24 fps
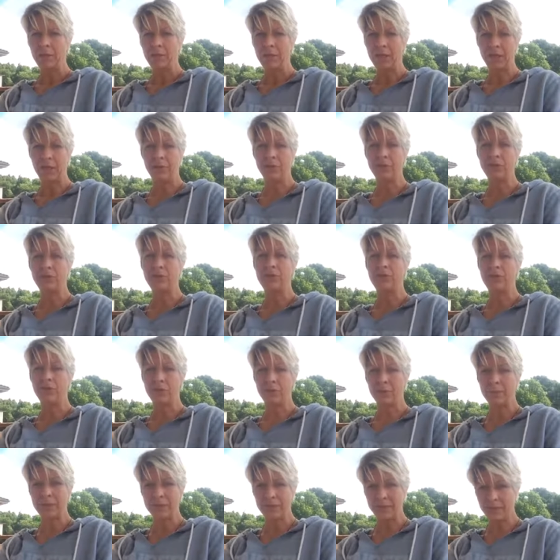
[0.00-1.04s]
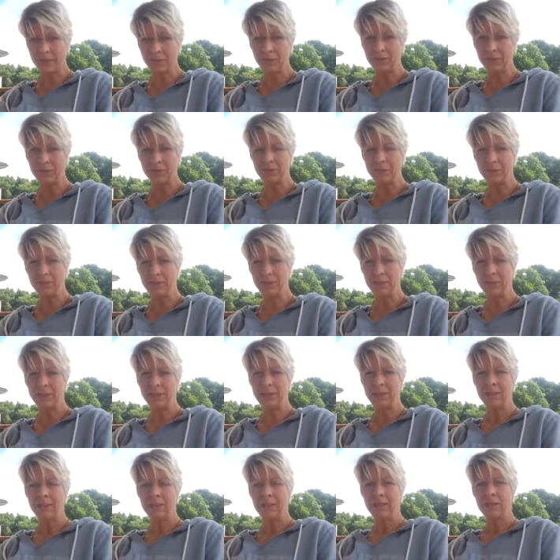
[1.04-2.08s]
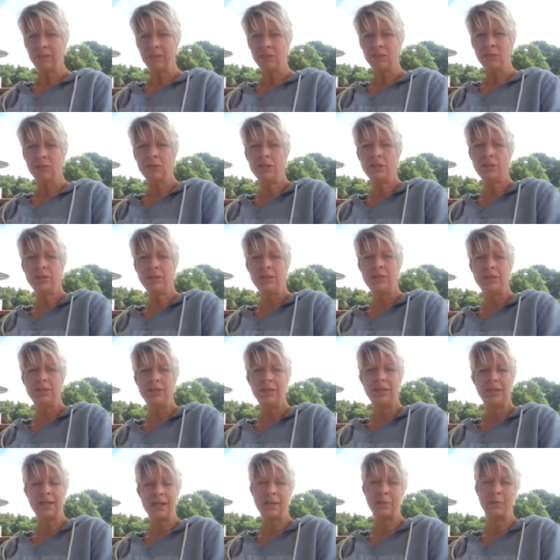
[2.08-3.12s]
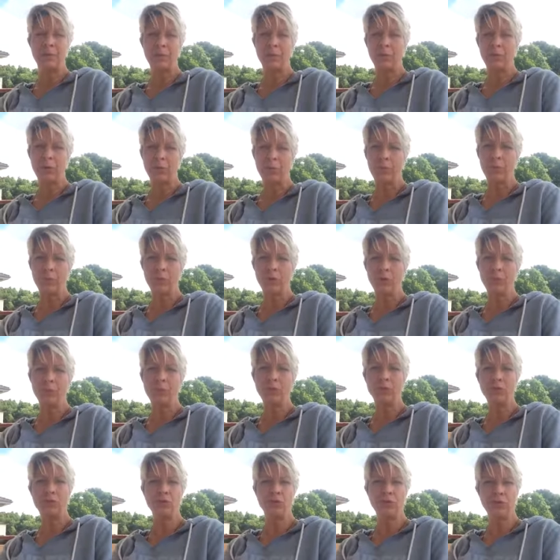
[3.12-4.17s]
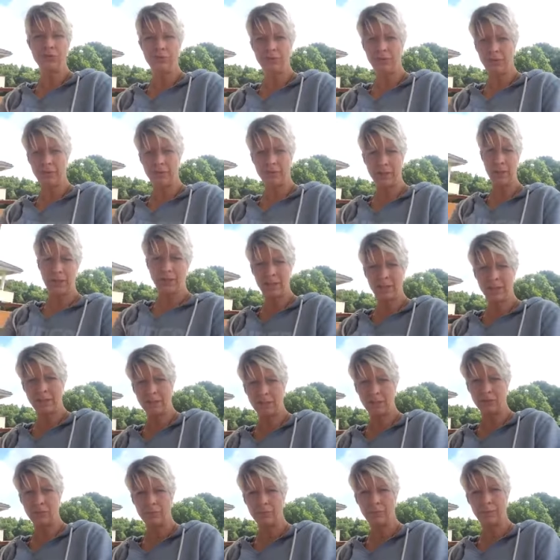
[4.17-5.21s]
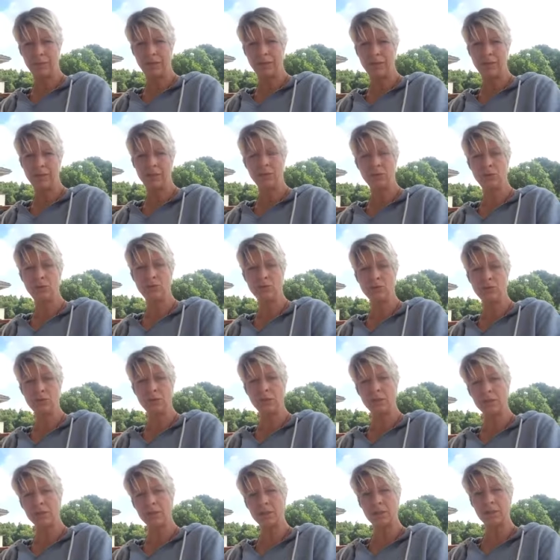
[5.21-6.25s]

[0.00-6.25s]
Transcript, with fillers: mi arrivano informazioni, quindi ti cambia proprio modo di vivere e di comprendere. Tu